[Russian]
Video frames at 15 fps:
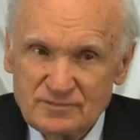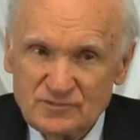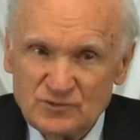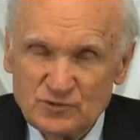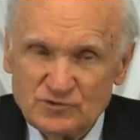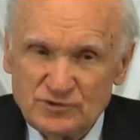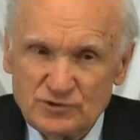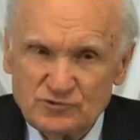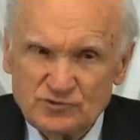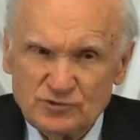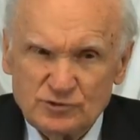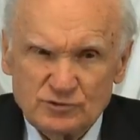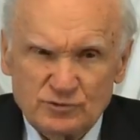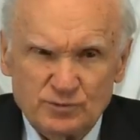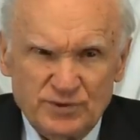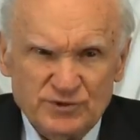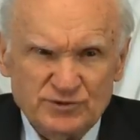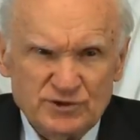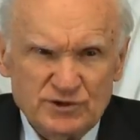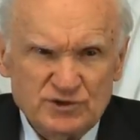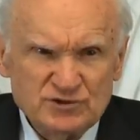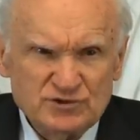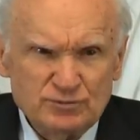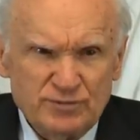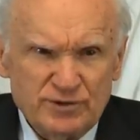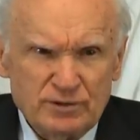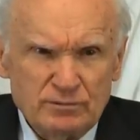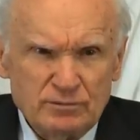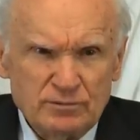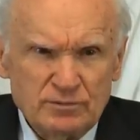Слушайте, это что такое? Пантеизм
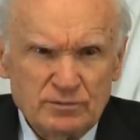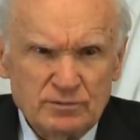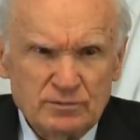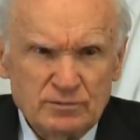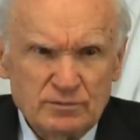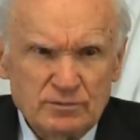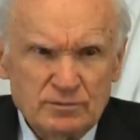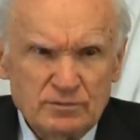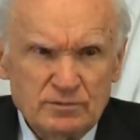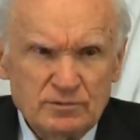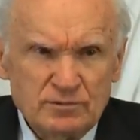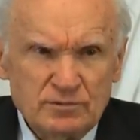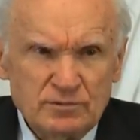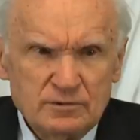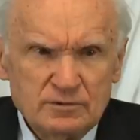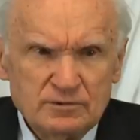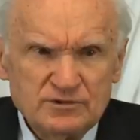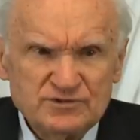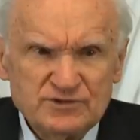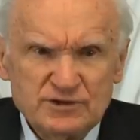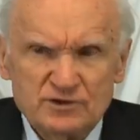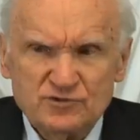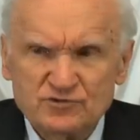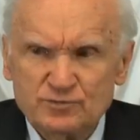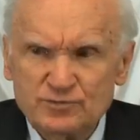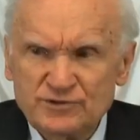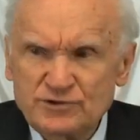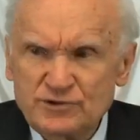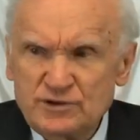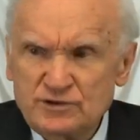прям? Настоящий
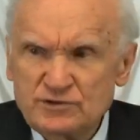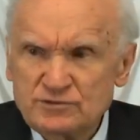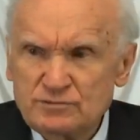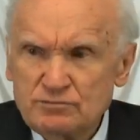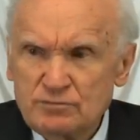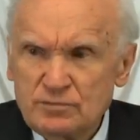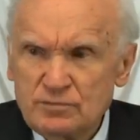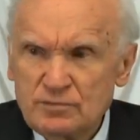пантеизм.